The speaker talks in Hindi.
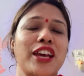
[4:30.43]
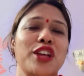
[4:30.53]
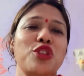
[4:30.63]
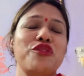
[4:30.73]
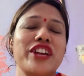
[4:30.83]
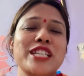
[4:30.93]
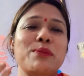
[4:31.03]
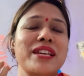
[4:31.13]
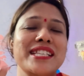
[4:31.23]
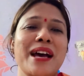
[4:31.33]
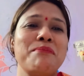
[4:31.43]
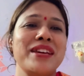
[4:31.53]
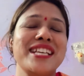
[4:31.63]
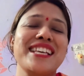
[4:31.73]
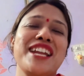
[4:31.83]
तो फ्रेंड्स प्लीज़ आप
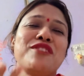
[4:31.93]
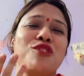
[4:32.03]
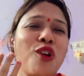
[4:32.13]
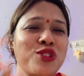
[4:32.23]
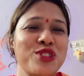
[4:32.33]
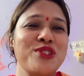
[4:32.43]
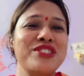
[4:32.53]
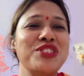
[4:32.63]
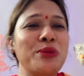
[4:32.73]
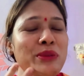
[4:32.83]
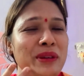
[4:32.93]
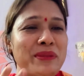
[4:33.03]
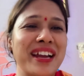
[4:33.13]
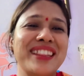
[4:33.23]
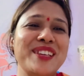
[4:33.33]
मेरे सारे व्लॉग्स को जो भी मैं
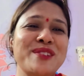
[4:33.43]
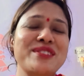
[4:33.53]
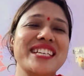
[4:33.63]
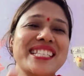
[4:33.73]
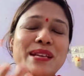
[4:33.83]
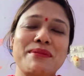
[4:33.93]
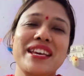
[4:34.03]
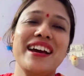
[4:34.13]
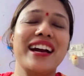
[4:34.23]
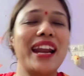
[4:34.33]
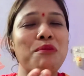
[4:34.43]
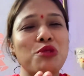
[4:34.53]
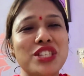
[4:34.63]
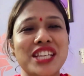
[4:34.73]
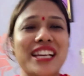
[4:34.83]
बनाती हूँ जैसे भी है अगर आपको
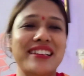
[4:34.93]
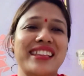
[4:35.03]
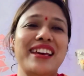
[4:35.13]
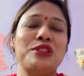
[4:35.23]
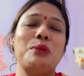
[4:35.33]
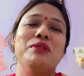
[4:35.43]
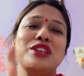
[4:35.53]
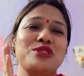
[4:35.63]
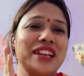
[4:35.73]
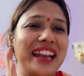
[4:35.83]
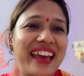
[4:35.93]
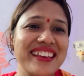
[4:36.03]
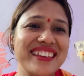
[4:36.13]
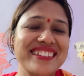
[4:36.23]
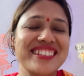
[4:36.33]
अच्छे लगते हैं तो प्लीज़ उन्हें लाइक
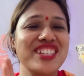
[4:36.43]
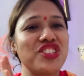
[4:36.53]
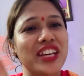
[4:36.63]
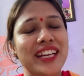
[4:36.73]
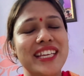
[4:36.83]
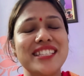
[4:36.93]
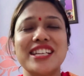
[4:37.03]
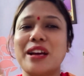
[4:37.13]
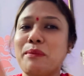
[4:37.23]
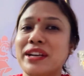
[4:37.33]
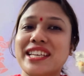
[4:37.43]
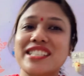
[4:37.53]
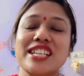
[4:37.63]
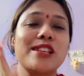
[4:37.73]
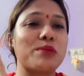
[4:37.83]
कीजिए शेयर कीजिए कमेंट
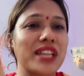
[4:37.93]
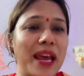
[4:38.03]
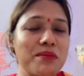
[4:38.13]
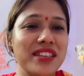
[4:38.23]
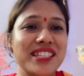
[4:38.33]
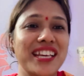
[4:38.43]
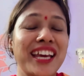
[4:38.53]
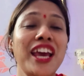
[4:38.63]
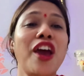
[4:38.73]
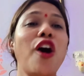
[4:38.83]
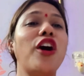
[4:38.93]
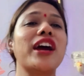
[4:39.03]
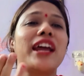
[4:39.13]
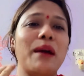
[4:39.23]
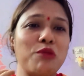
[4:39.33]
कीजिए सब्सक्राइब कीजिए और
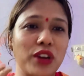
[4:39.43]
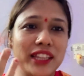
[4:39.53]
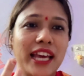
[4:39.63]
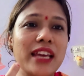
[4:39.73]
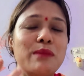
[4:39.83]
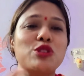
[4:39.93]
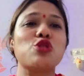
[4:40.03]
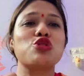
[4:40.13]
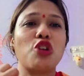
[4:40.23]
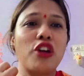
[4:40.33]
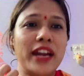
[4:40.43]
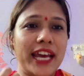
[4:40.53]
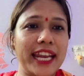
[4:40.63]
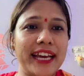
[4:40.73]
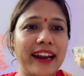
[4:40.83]
अगर आपको लगता है कि मुझे कुछ और नया
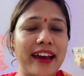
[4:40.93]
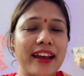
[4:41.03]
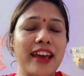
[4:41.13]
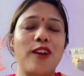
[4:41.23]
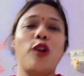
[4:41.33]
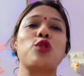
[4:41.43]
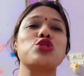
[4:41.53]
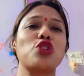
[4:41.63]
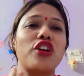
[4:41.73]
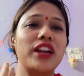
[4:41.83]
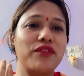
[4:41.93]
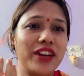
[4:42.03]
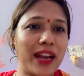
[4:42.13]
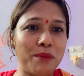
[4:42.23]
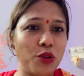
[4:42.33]
लेकर आना है और कुछ और डिफरेंट
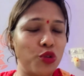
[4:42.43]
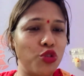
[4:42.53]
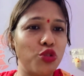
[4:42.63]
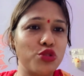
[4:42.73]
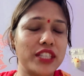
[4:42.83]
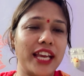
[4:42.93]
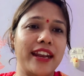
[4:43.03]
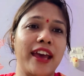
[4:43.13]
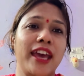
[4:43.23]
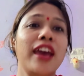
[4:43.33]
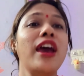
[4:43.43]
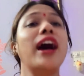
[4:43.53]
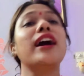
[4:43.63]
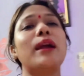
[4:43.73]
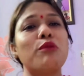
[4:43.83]
आप लोगों को कुछ देखना है
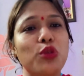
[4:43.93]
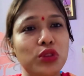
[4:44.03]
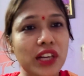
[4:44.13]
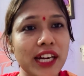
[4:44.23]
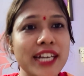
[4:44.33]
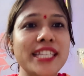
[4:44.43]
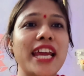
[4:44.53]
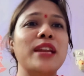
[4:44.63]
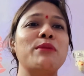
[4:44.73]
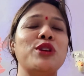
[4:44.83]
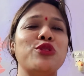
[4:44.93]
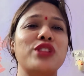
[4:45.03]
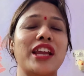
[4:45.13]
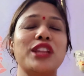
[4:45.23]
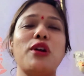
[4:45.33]
अगर आपको उत्तराखंड साइड में ही कुछ
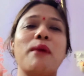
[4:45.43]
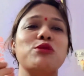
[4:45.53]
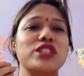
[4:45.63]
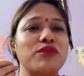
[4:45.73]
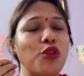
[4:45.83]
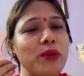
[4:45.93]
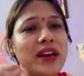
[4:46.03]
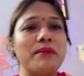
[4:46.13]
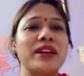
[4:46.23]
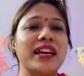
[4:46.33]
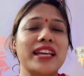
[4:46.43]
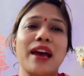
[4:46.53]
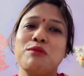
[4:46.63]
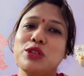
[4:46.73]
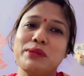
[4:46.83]
देखना है तो आप मुझे वो भी कमेंट करके आप
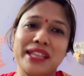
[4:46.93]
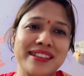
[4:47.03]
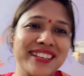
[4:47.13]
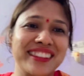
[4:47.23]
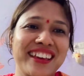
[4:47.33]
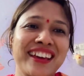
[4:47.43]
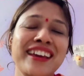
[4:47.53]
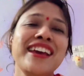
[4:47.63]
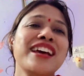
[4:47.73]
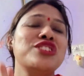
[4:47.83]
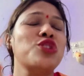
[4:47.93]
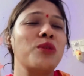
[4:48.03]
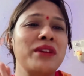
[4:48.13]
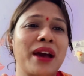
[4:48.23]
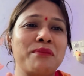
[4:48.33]
मुझे बता सकते हैं जो
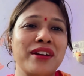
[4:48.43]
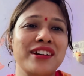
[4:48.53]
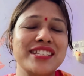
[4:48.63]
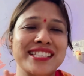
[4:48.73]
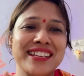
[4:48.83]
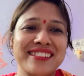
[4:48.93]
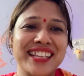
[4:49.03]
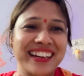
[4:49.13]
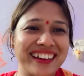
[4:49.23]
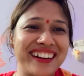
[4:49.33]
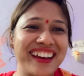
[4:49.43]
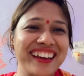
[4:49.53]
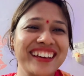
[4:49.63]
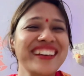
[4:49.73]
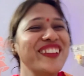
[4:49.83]
भी आपका जैसा दिल कर रहा है
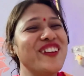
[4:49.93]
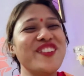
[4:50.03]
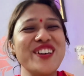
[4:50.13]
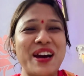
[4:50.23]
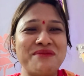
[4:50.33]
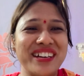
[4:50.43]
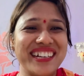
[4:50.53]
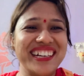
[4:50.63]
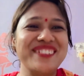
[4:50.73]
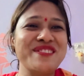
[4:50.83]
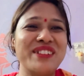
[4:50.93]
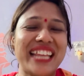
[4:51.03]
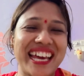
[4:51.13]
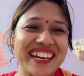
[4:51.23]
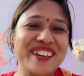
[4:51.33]
तो वो आप करा करो
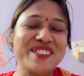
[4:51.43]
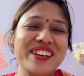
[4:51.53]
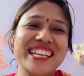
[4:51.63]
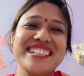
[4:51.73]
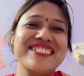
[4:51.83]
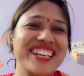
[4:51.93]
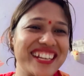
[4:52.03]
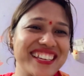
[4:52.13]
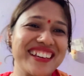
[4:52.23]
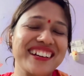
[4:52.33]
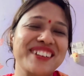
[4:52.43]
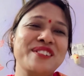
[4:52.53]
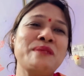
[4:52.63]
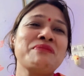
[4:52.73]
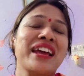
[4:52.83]
बताया करो लेकिन शेयर किया करो
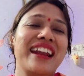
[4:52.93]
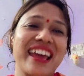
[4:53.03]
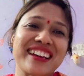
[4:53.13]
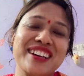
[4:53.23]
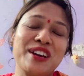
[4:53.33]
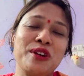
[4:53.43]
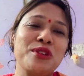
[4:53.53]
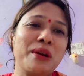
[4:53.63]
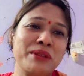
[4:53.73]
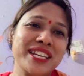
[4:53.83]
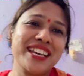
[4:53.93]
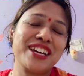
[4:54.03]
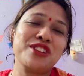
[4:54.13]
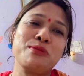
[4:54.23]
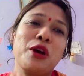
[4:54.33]
लाइक करा करो कमेंट किया
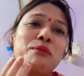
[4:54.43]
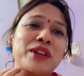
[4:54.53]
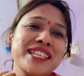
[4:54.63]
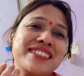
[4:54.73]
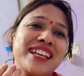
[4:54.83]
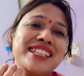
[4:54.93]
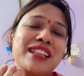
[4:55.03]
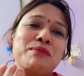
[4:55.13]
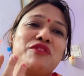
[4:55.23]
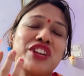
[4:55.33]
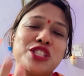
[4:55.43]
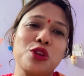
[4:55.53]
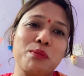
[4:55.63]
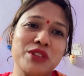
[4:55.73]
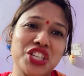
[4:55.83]
करो और प्लीज़ ज़्यादा ज़्यादा अपने फ्रेंड्स
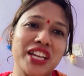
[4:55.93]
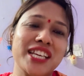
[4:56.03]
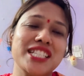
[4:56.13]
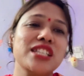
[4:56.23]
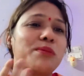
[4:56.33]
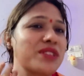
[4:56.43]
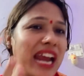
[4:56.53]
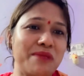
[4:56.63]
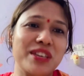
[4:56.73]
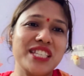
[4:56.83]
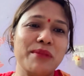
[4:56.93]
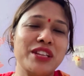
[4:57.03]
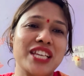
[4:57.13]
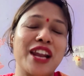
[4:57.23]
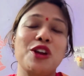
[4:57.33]
ग्रुप में शेयर कीजिए सब्सक्राइब कीजिए मेरे
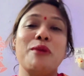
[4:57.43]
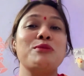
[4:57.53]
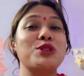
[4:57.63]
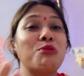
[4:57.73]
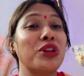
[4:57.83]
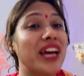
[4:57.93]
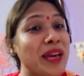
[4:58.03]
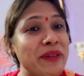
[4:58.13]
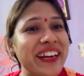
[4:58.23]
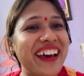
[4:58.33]
चैनल को अभी मुझे बहुत आगे बढ़ना